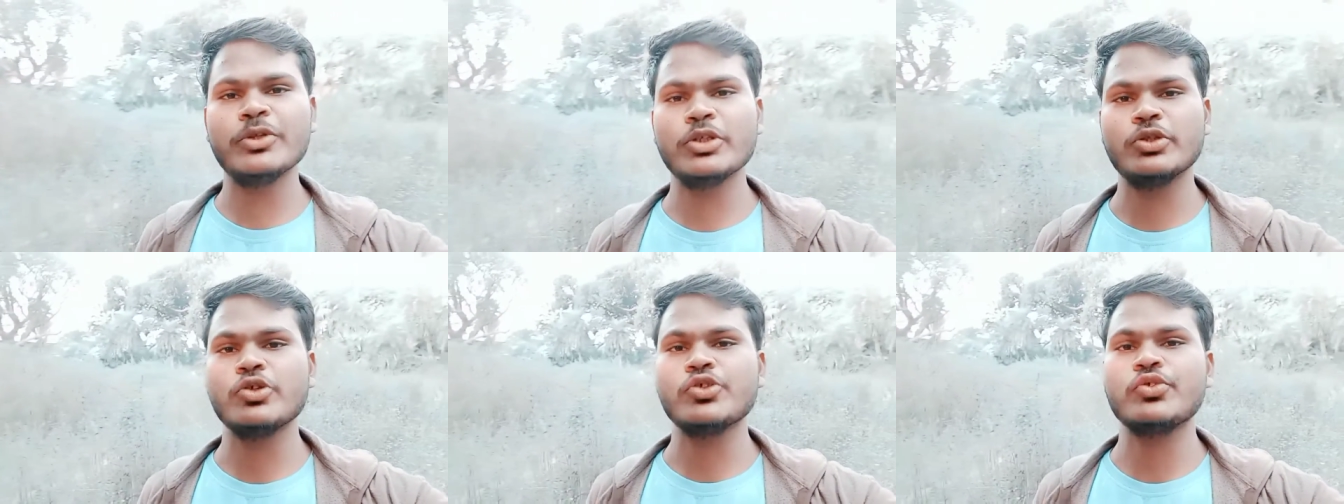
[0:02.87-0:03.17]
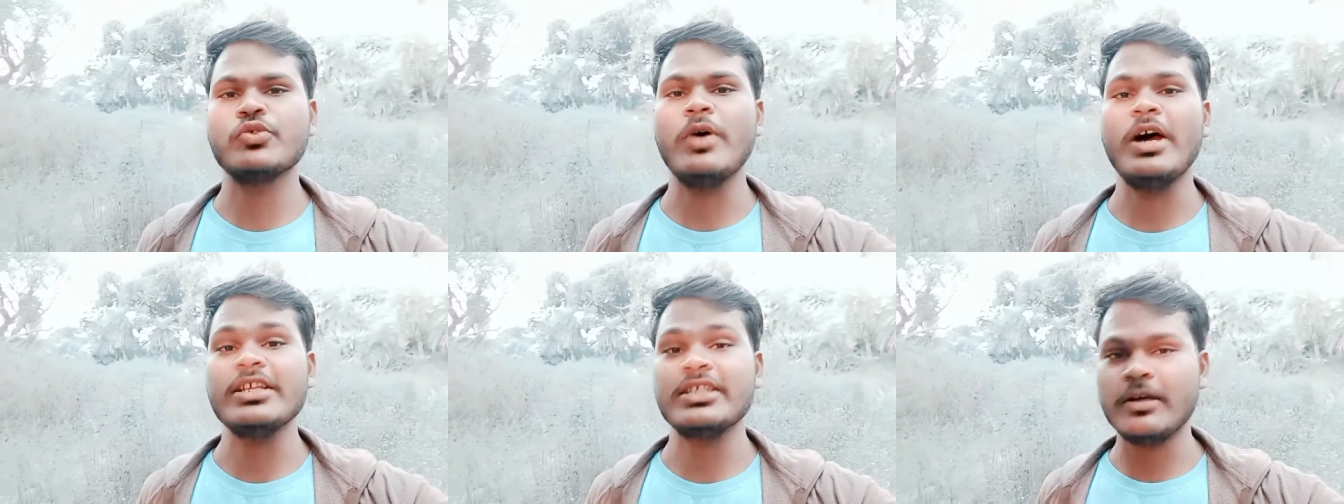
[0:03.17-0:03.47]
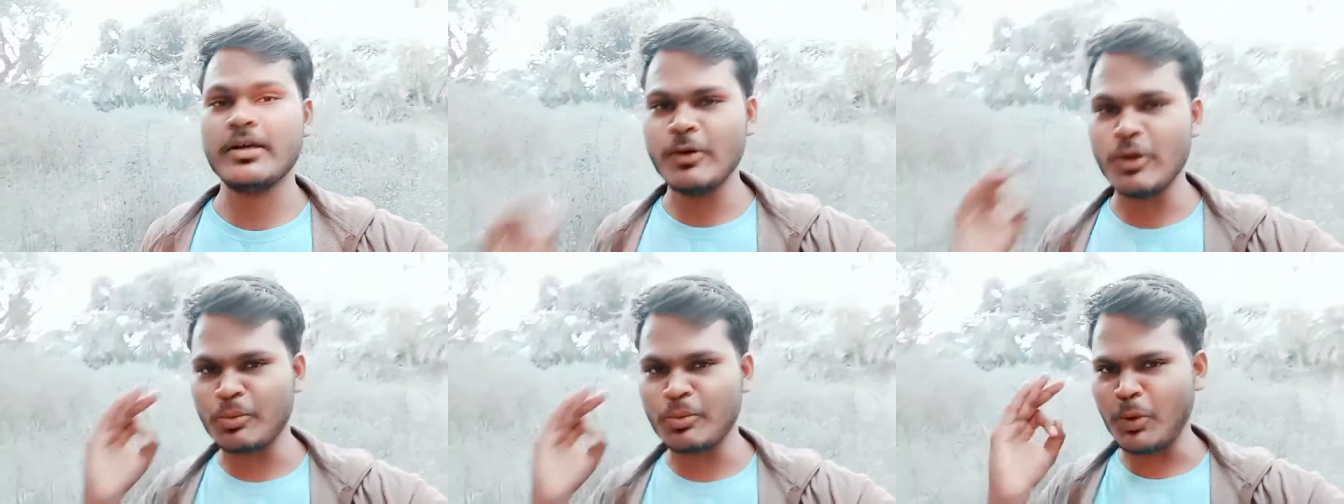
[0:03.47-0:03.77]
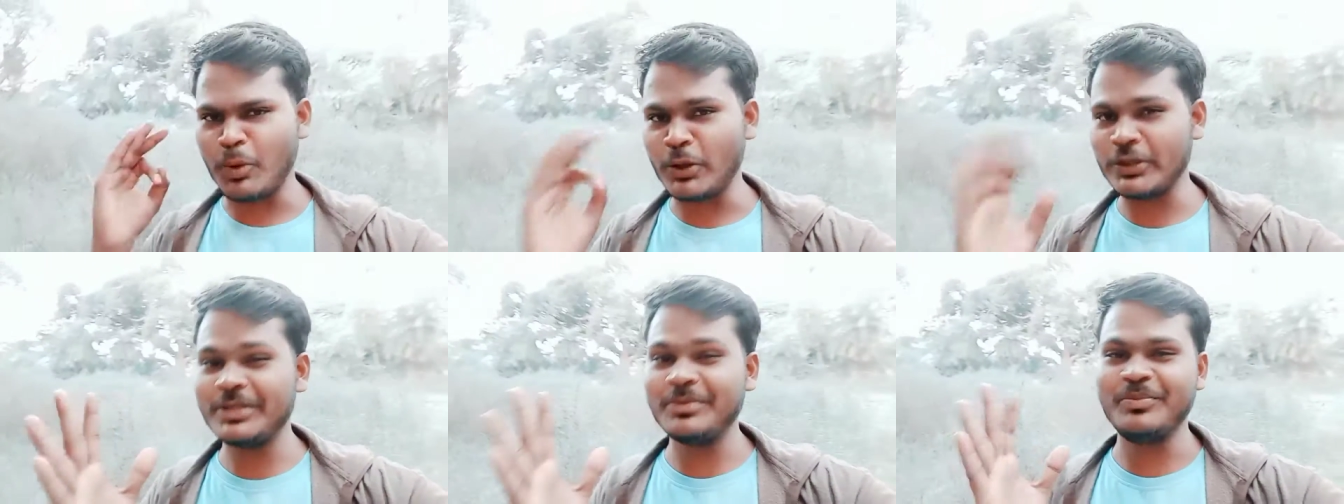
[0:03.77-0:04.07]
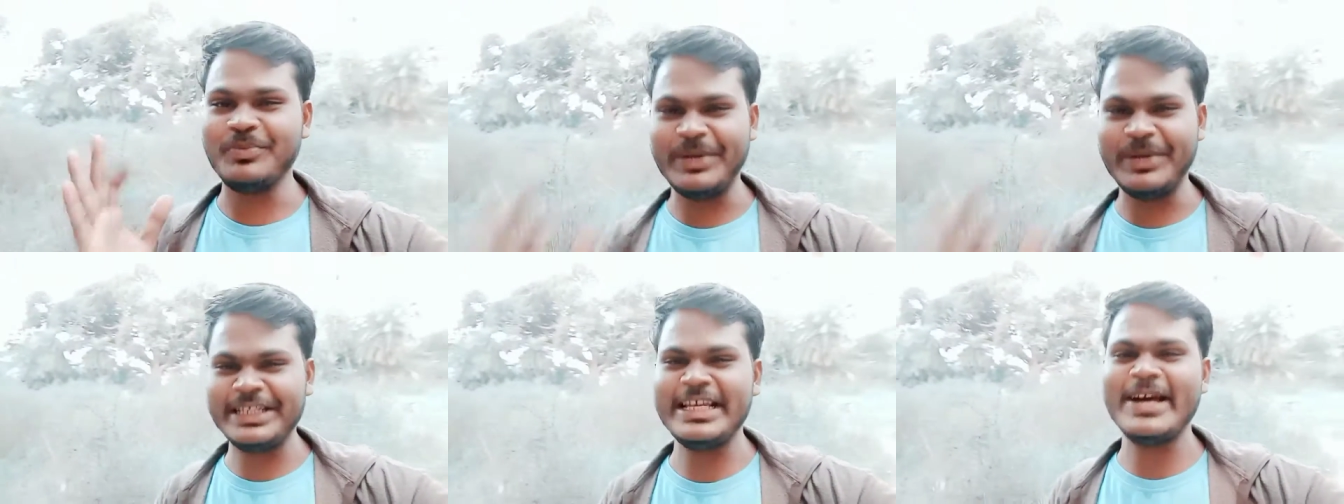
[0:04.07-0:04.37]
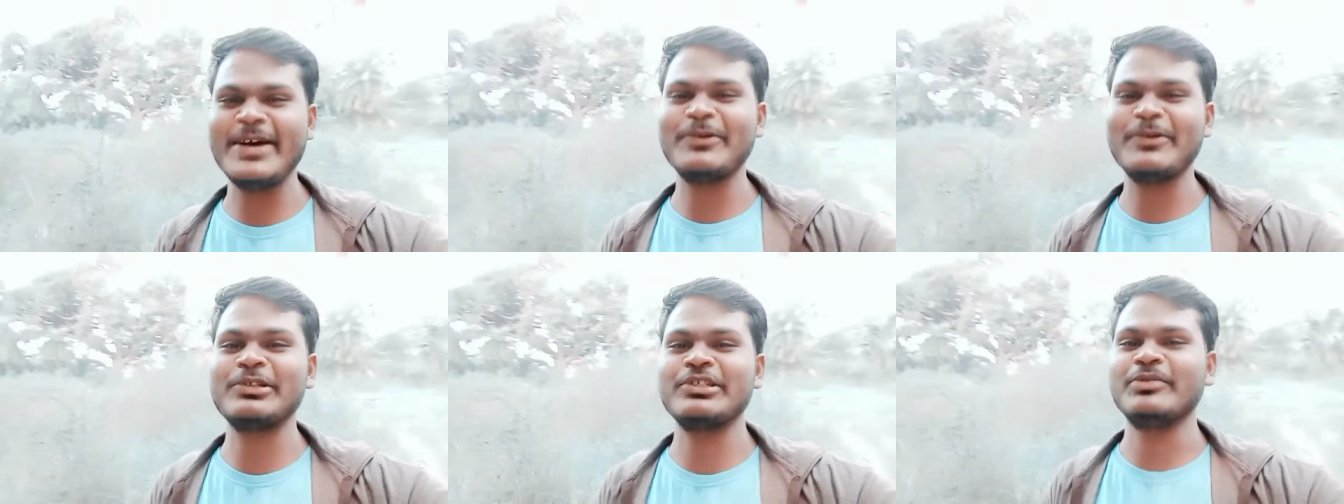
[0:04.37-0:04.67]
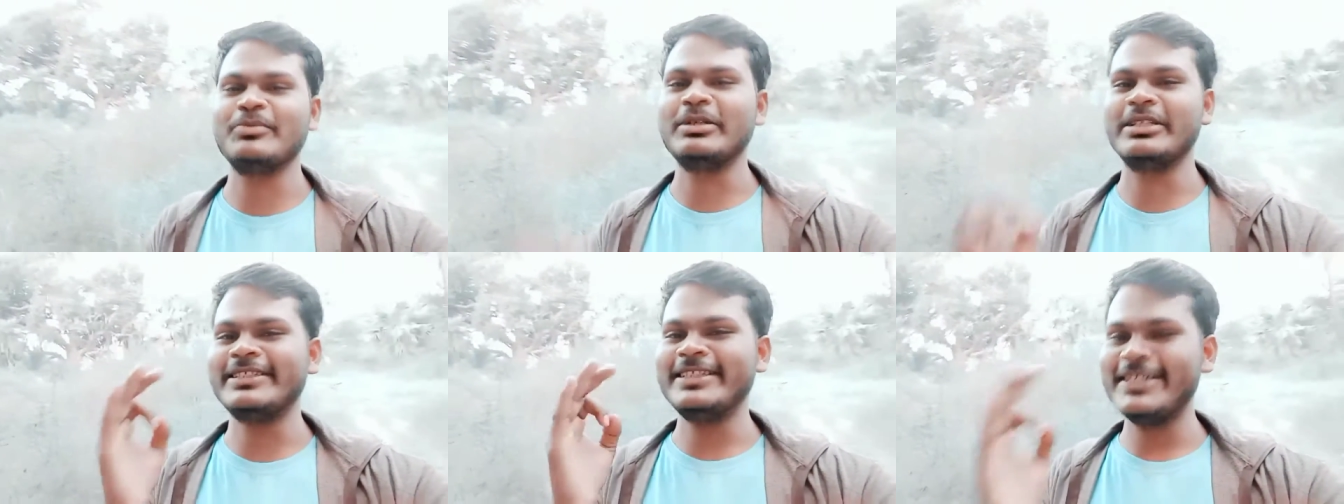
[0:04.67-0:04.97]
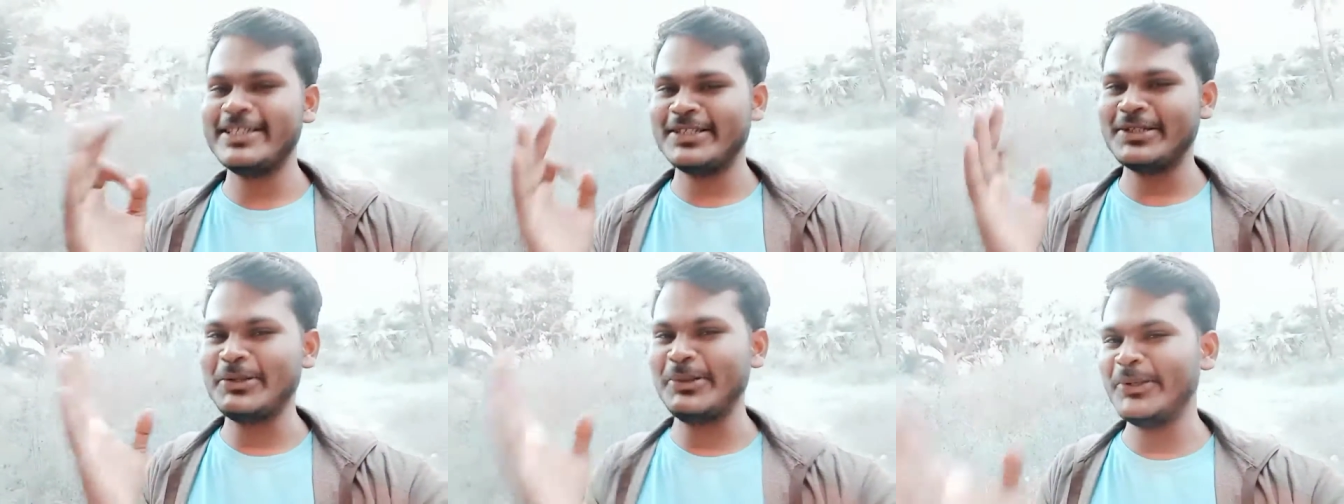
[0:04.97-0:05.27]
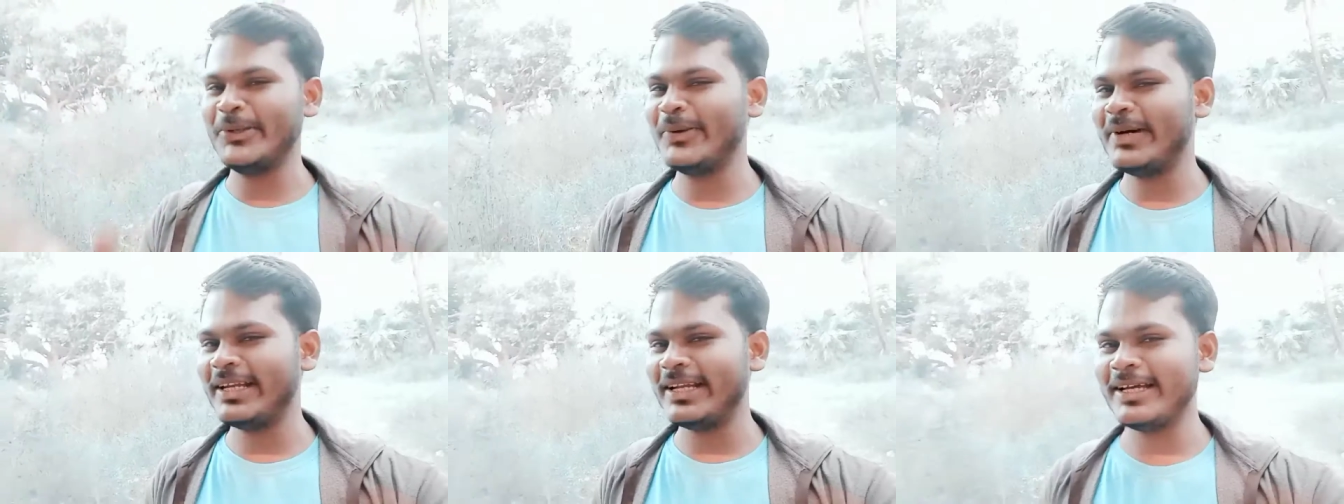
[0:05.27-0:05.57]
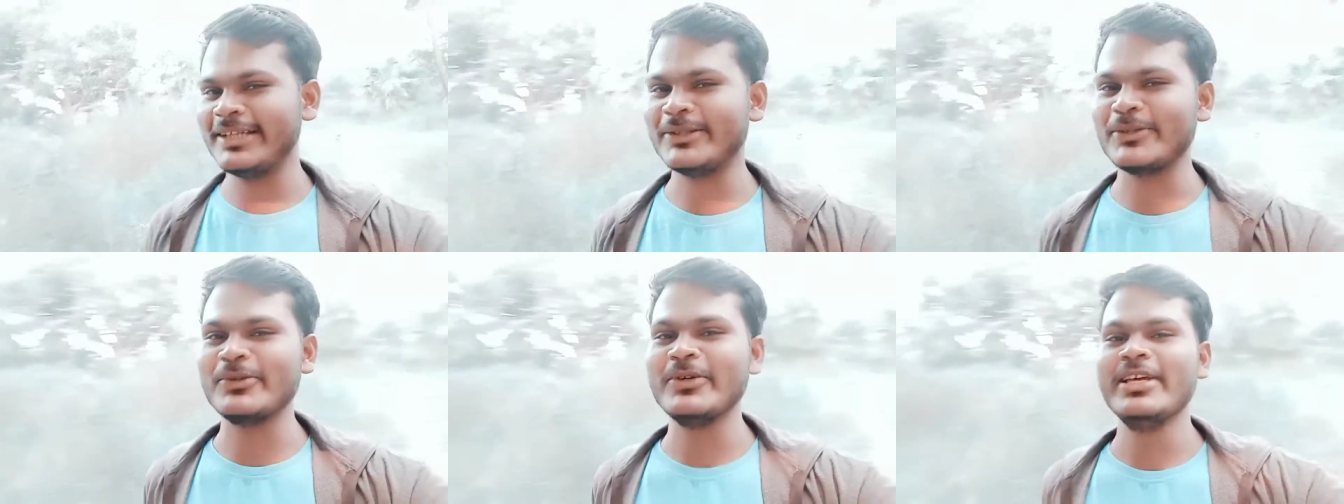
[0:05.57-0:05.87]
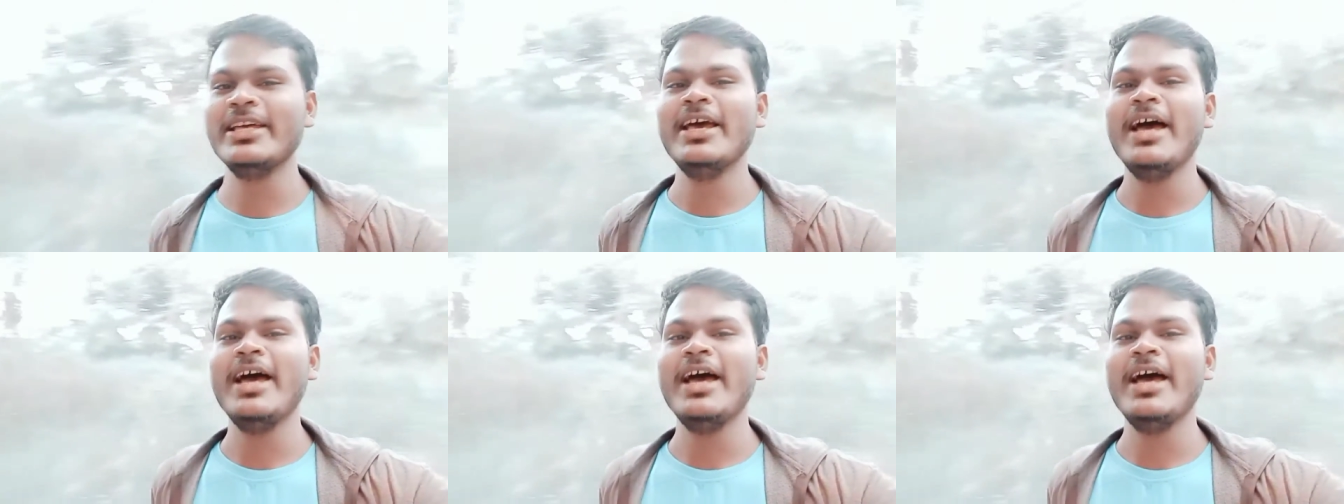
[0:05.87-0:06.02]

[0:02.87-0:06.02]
तो दोस्तों आज का ब्लॉग बहुत ही बढ़िया और ज़बरदस्त होने वाला है तो